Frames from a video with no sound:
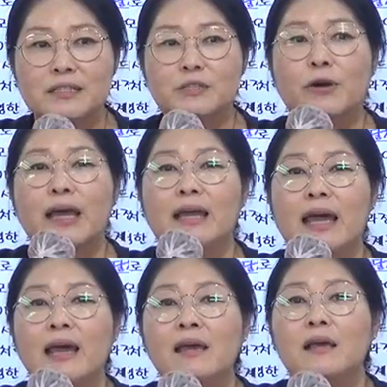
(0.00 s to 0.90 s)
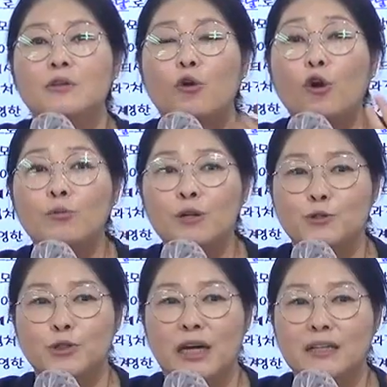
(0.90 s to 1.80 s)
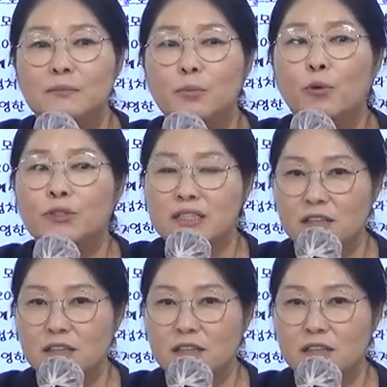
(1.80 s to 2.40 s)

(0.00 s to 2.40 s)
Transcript: 저에게 도움을 요청하는 모든